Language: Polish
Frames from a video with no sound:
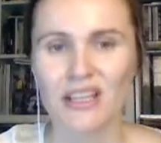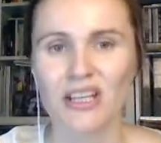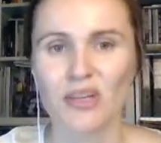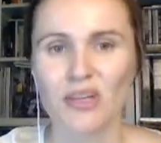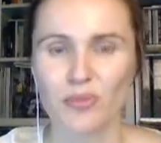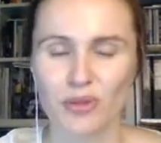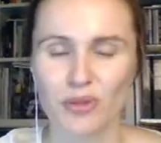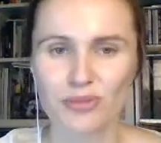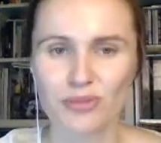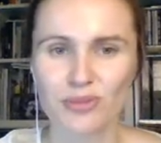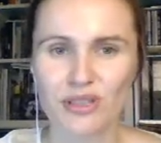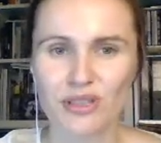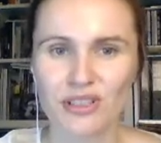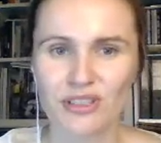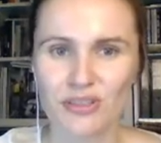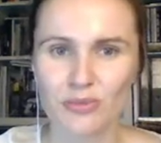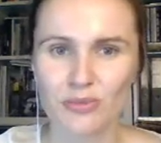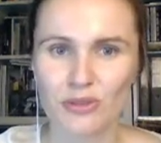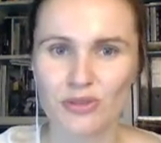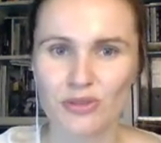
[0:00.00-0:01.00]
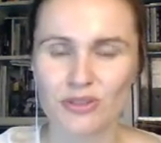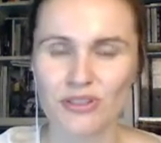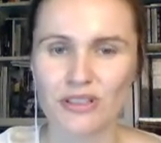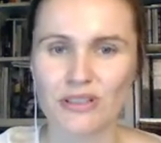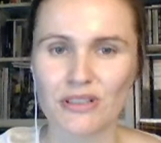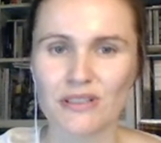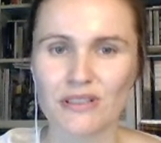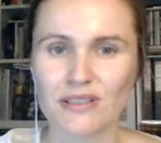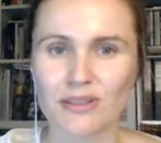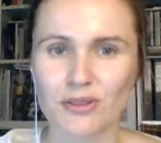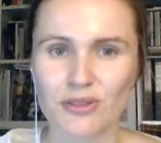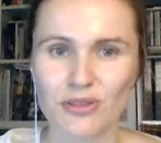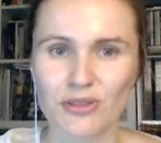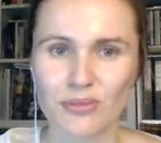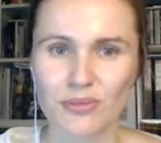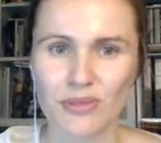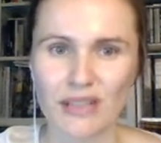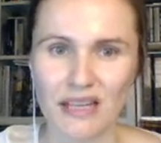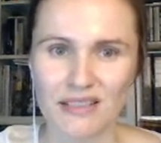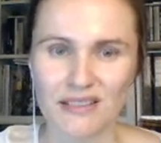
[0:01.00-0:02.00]
Potem przejdziemy do dzielnicy
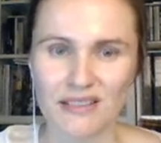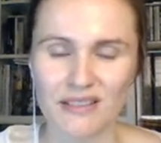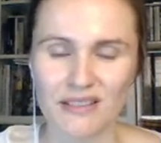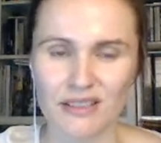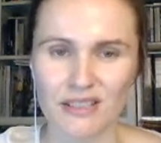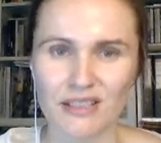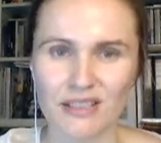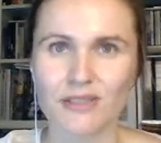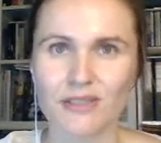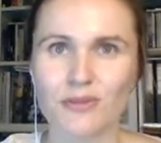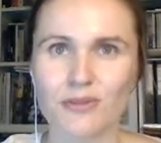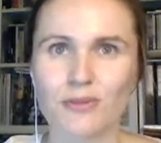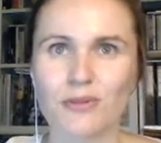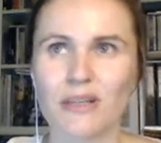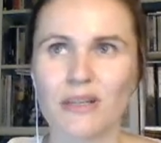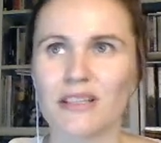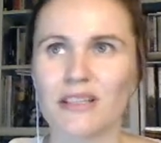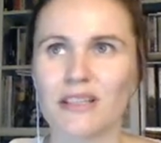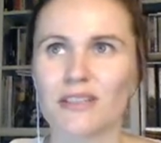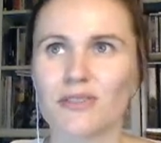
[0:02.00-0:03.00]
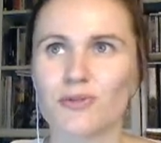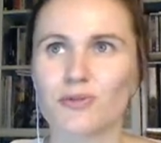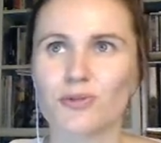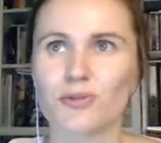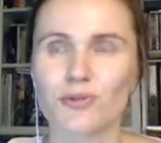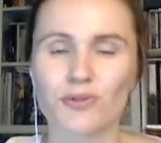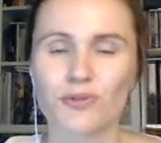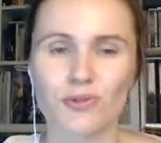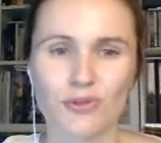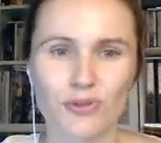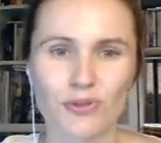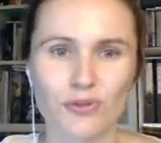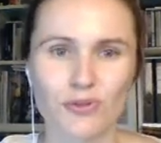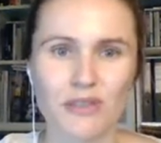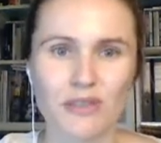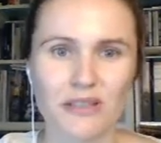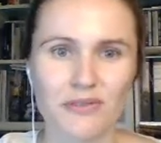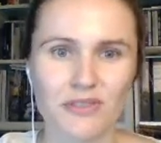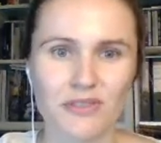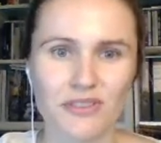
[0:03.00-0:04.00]
18, która jak już e,
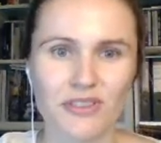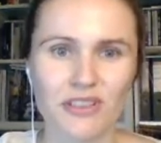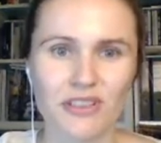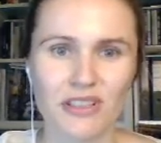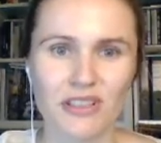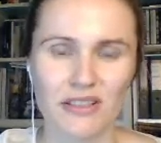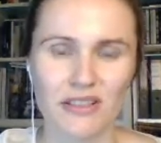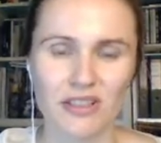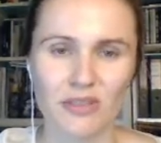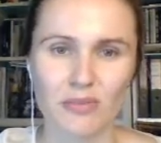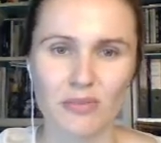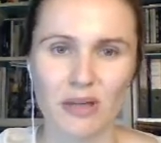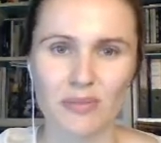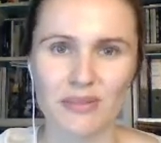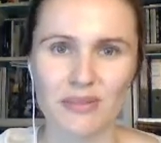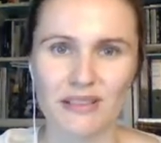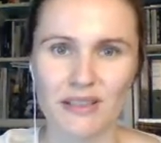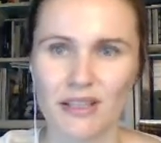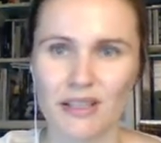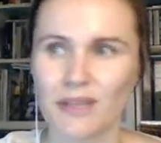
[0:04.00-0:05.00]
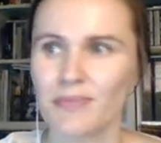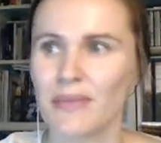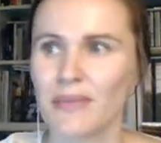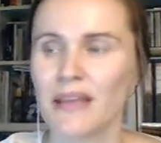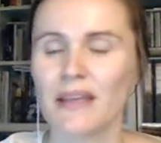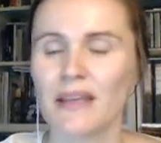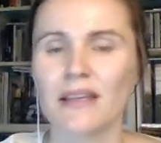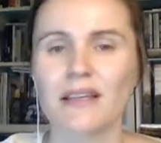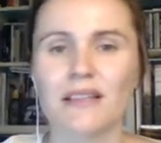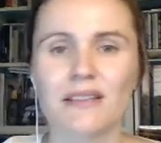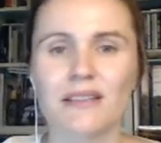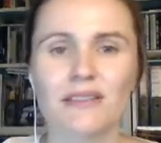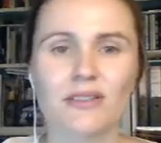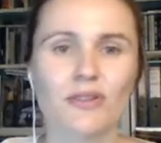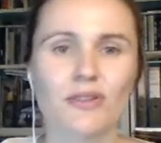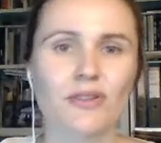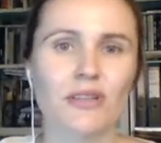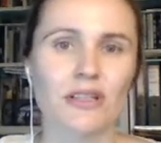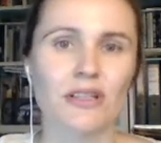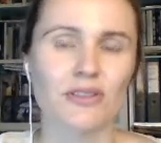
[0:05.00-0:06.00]
tutaj widzicie na tej mapce, jest
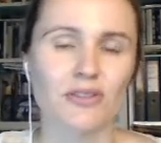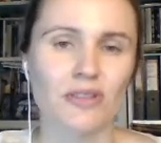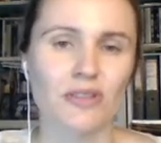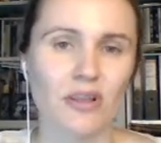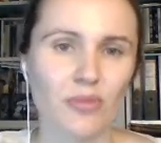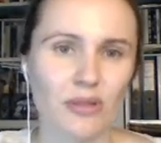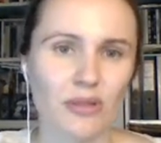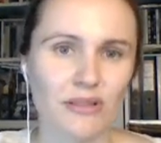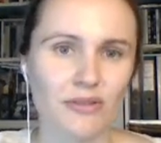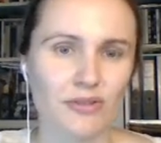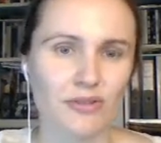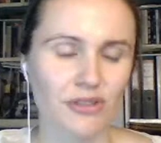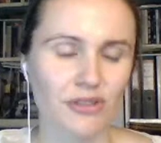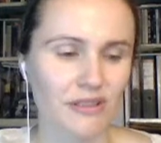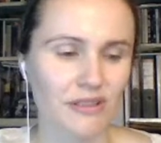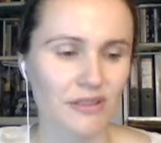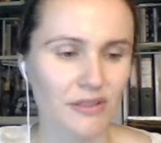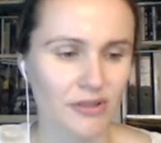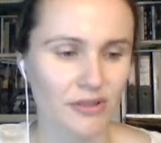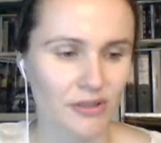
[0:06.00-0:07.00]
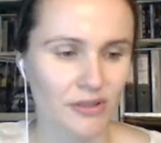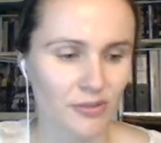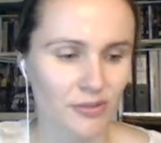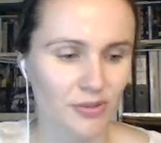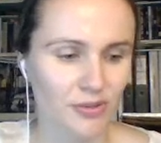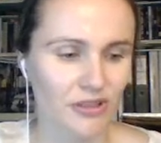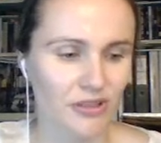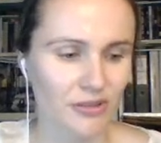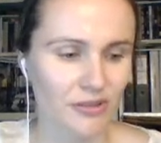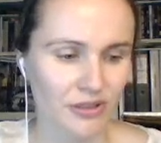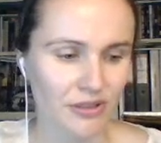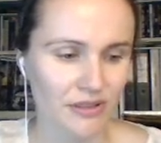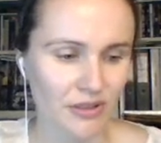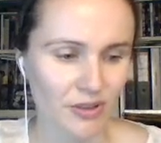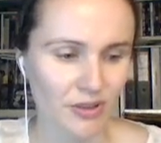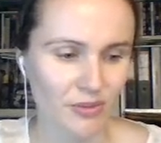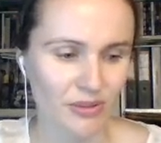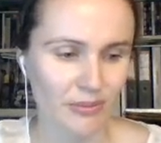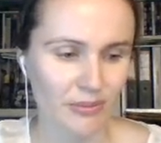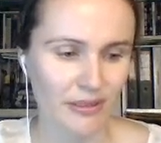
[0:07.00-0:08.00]
kojarzona bardzo często przede
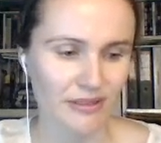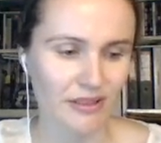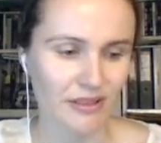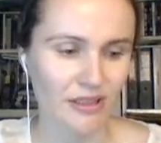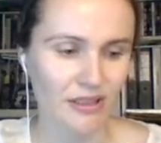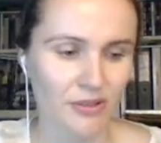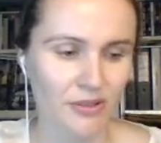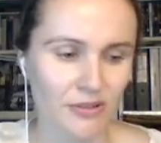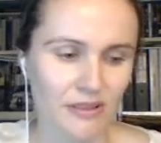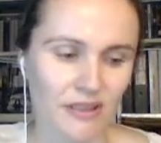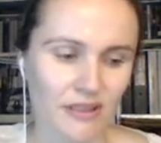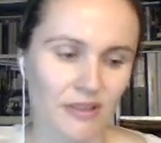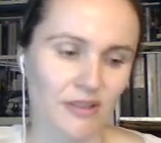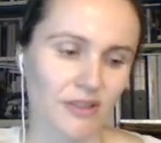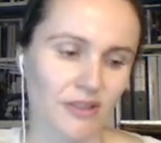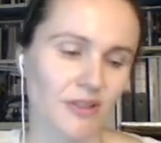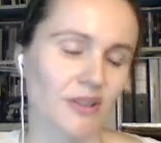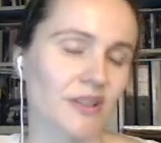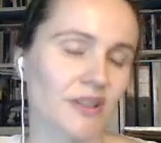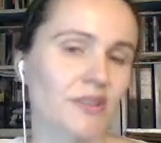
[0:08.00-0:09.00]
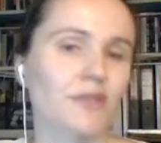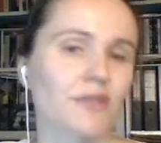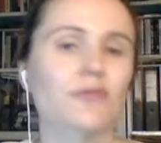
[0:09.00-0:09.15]
wszystkim z bazyliką Sacré-Cœur